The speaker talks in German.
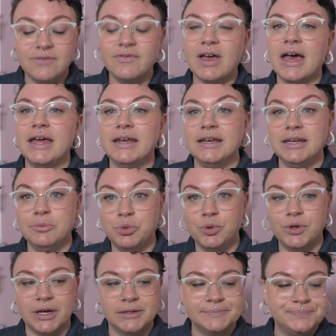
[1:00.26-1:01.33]
gehen wir rein in die
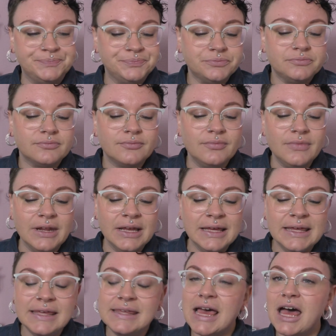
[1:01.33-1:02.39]
Bücher.
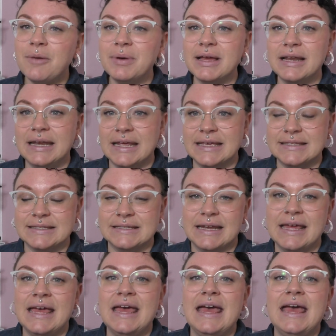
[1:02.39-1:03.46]
Ich habe
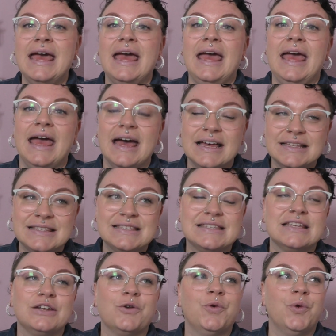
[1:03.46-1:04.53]
gelesen
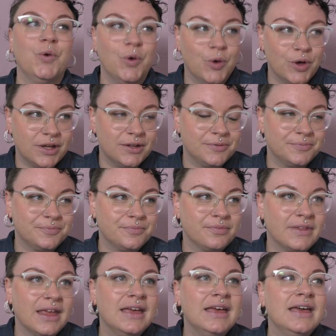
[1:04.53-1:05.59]
Herzen hören.
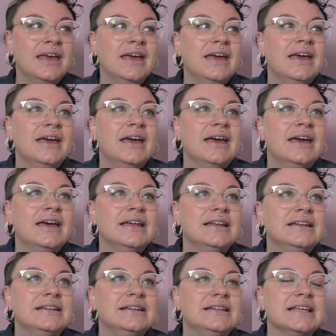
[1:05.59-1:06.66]

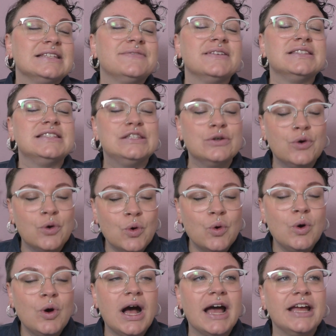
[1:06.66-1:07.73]
Das war
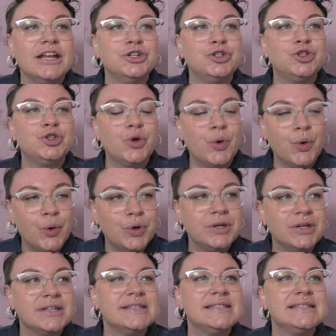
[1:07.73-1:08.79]
so ein
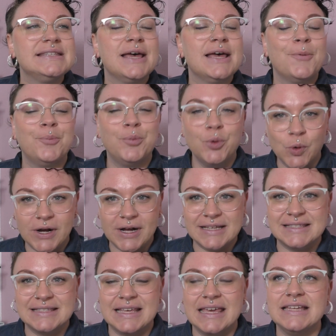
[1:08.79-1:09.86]
schönes Buch.
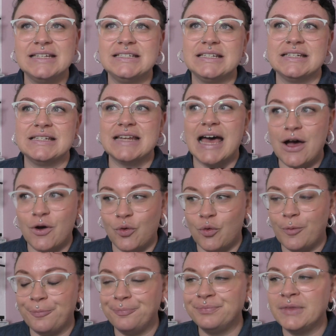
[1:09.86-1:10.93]
Es geht
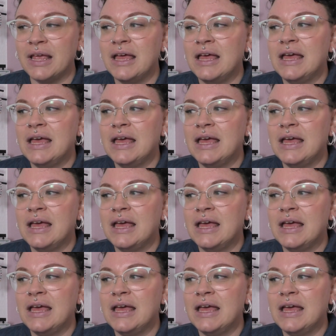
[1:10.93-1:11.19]
darum,